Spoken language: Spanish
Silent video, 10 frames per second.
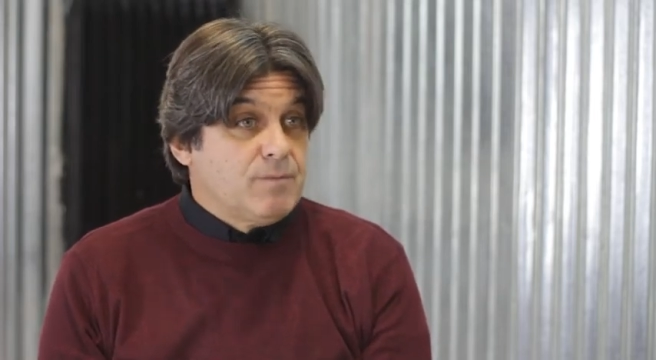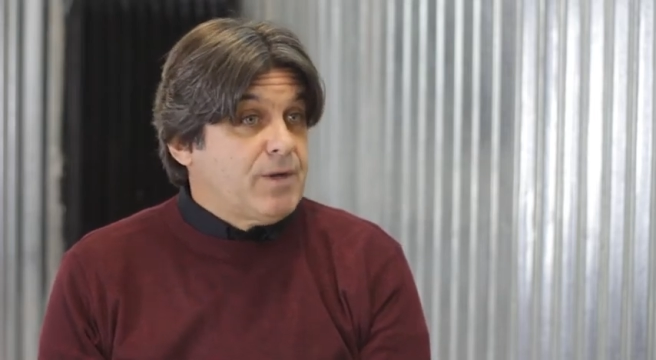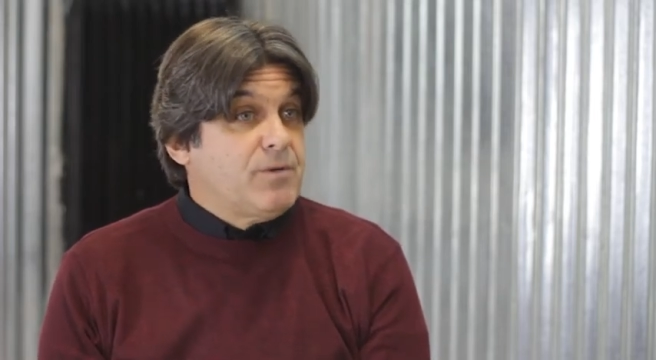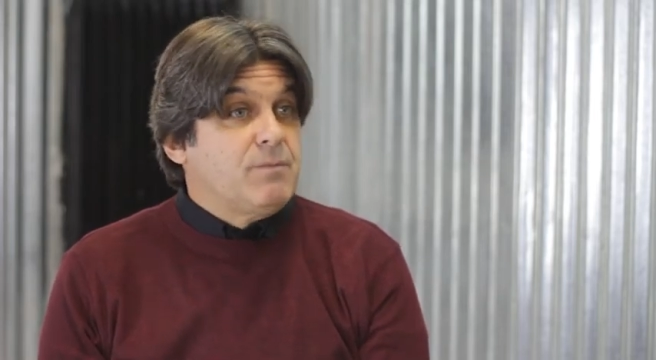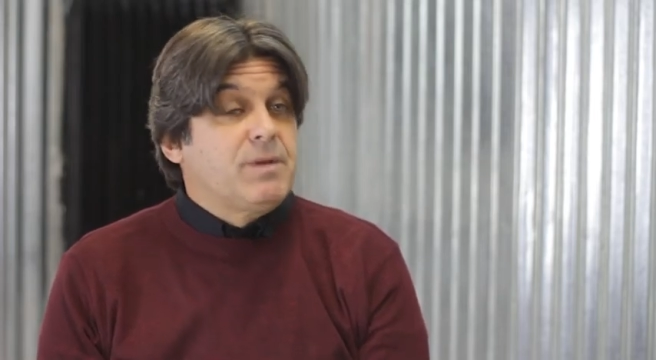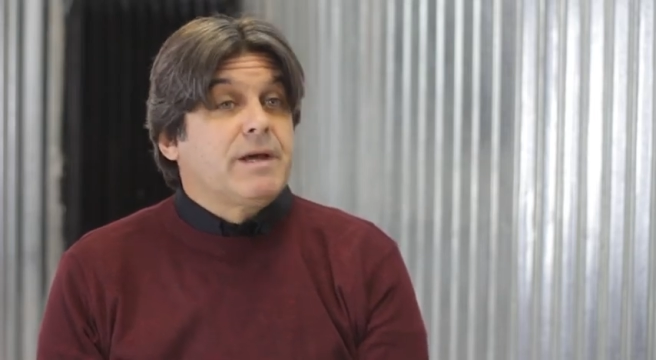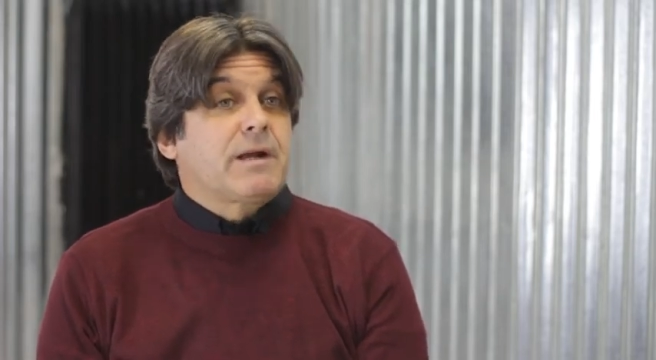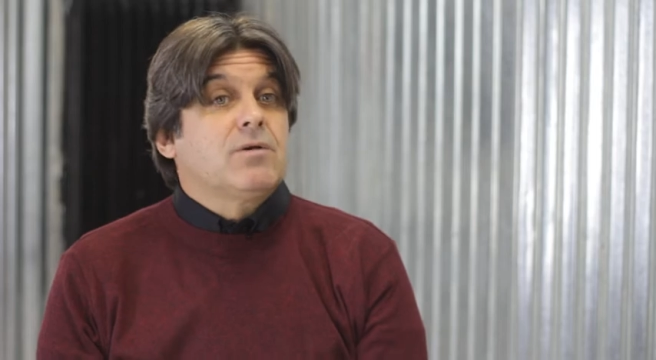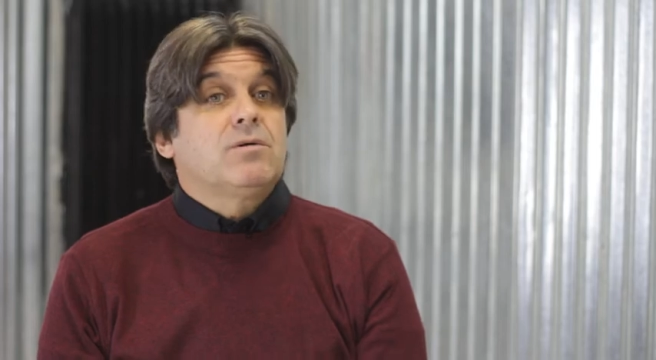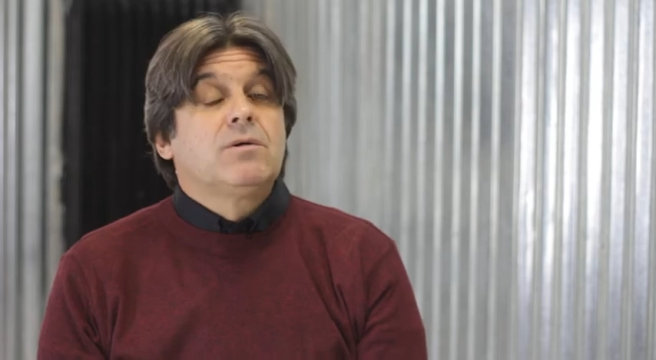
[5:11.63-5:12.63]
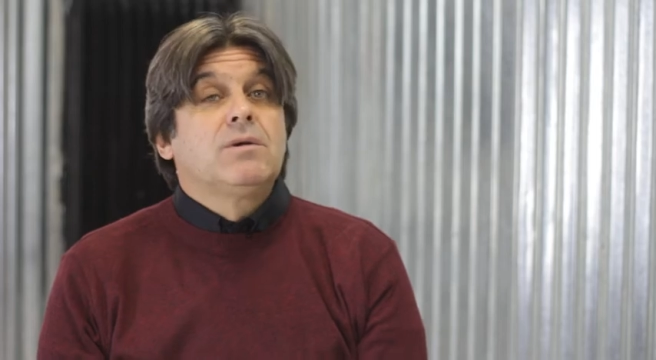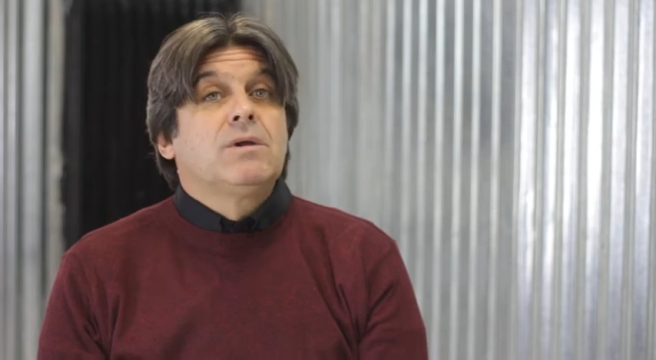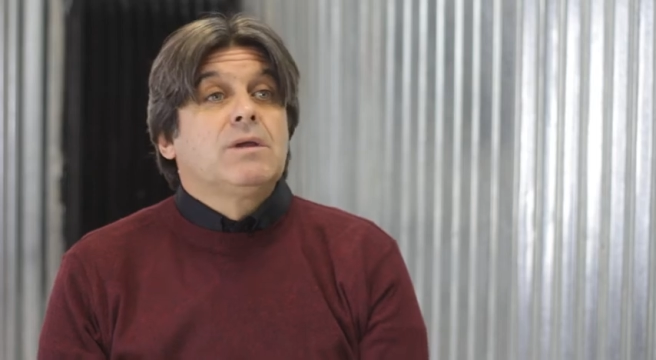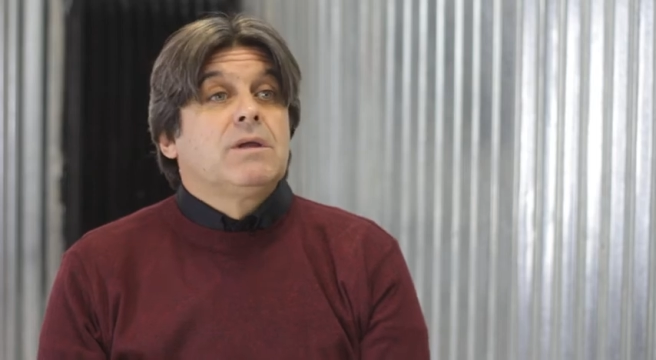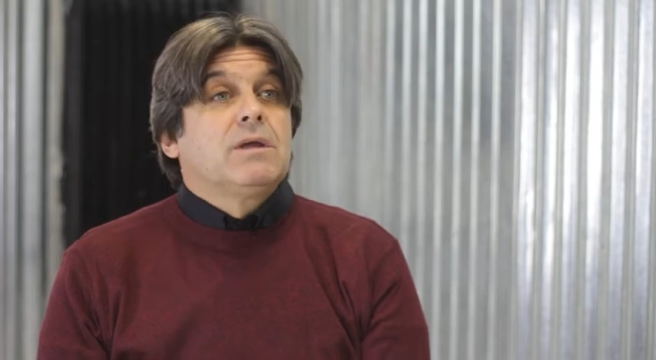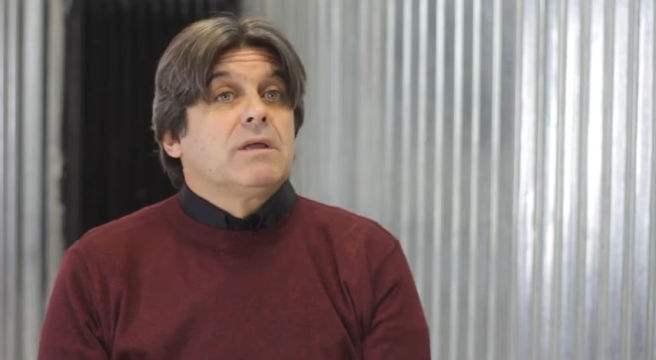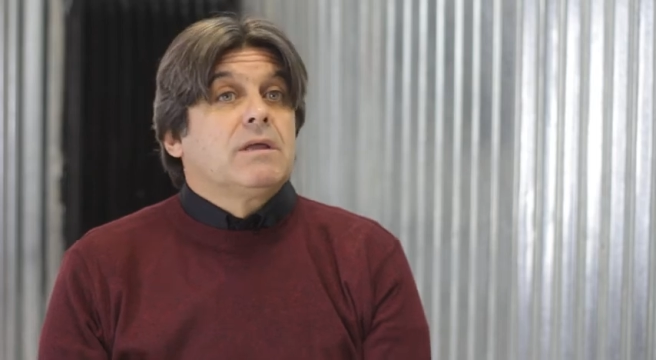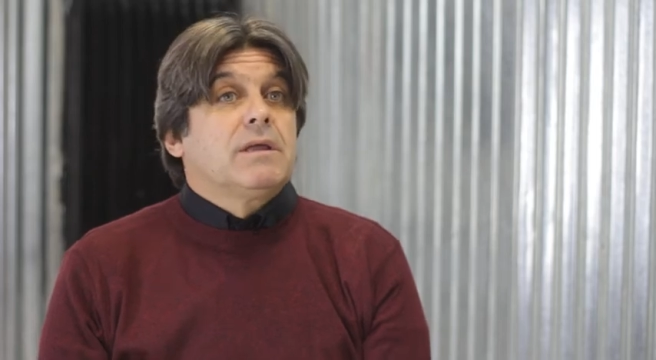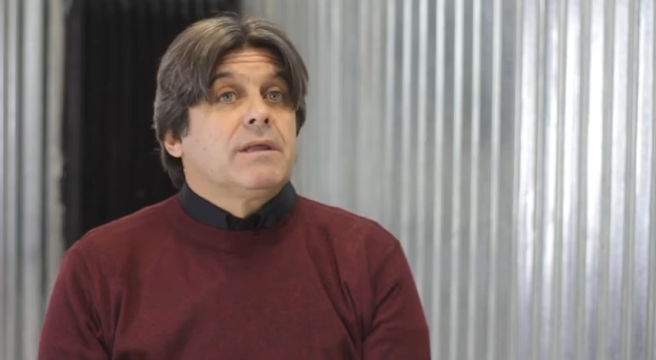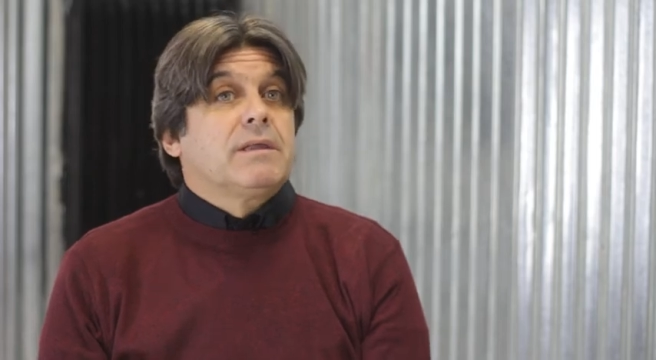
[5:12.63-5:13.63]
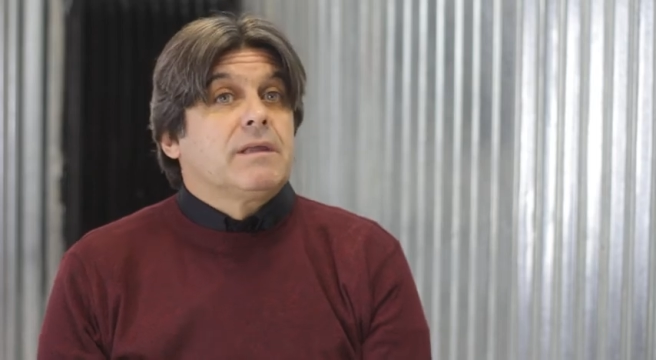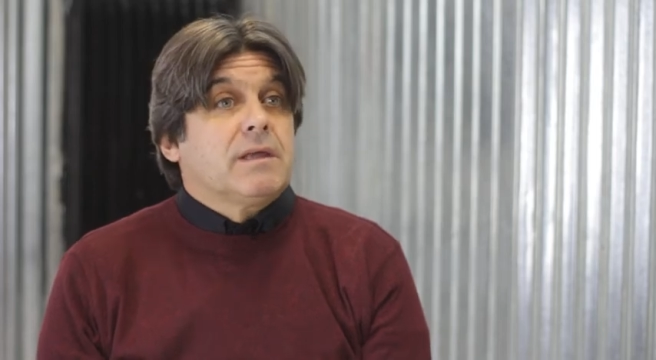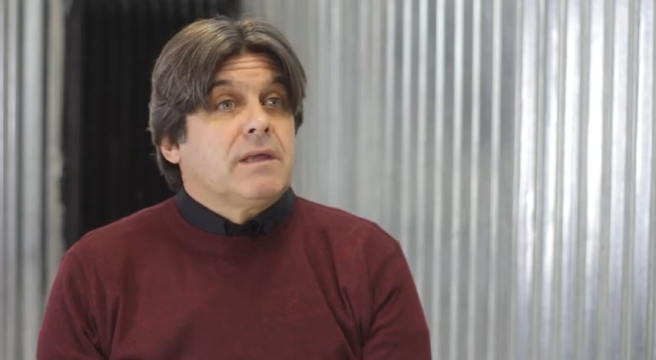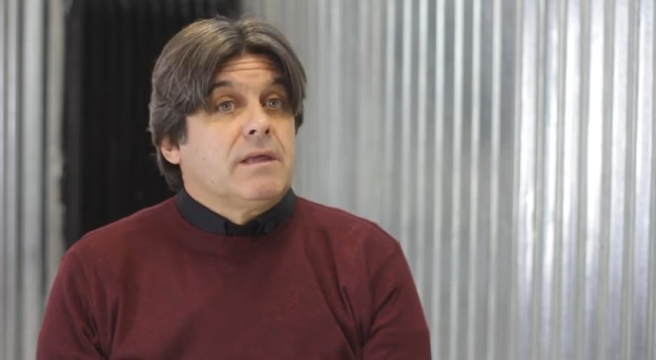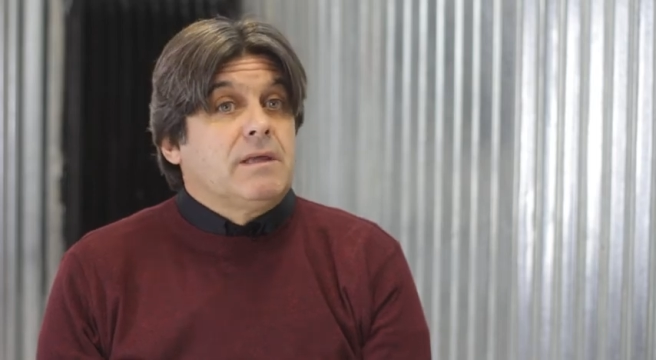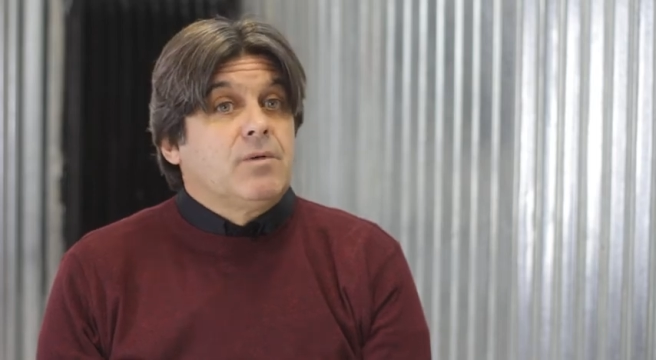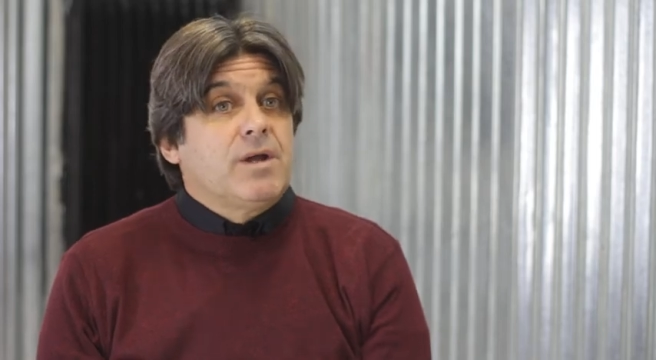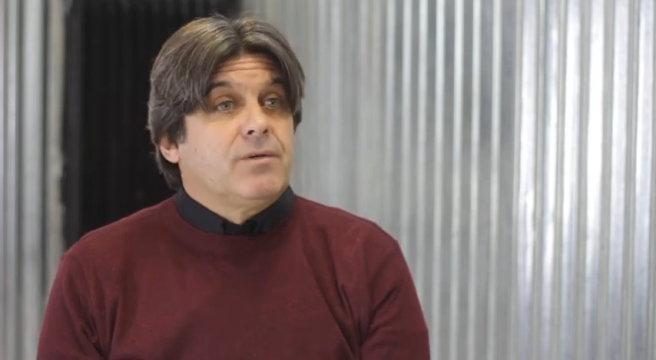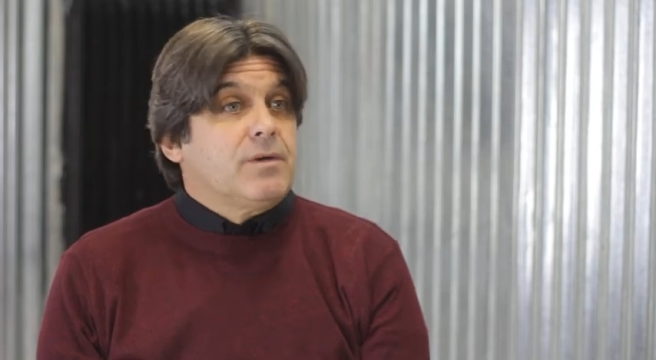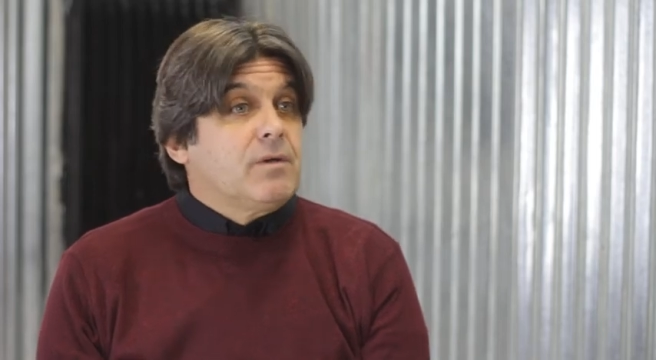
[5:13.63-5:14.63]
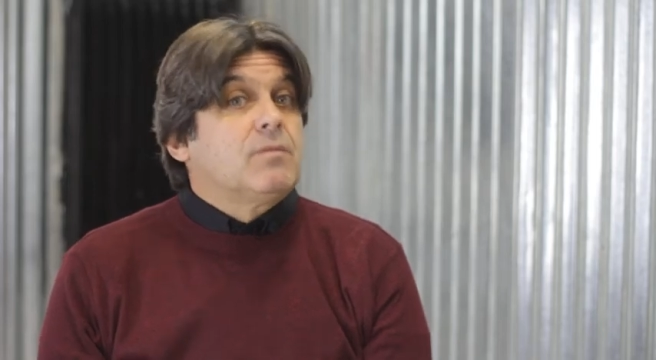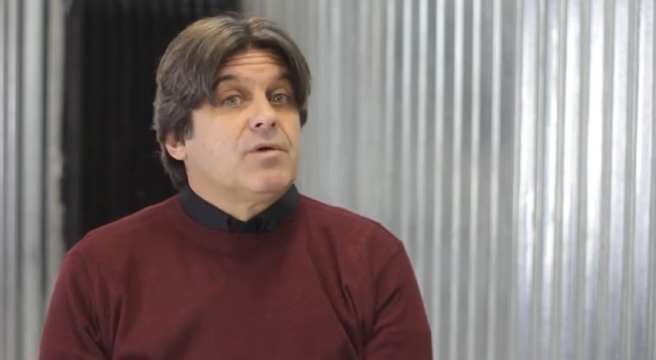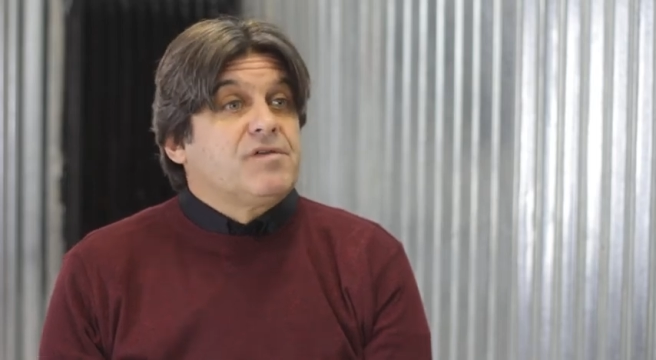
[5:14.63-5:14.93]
en pleno invierno, este, y bueno, y como